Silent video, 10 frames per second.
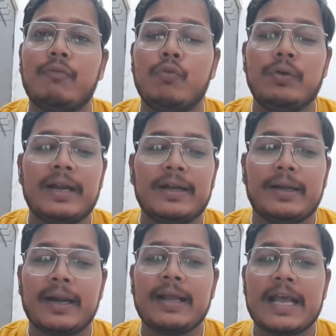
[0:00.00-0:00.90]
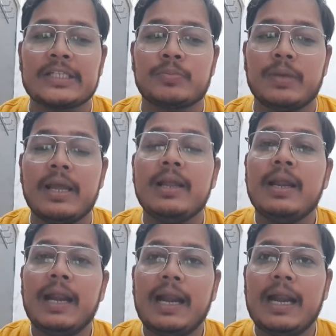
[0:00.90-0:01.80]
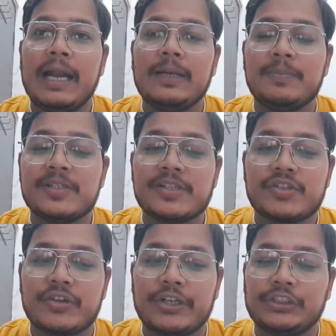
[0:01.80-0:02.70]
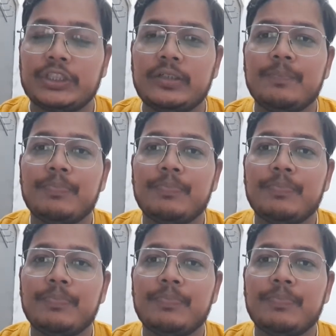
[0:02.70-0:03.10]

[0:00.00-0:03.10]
फूड एंड ड्रग एज एडमिनिस्ट्रेशन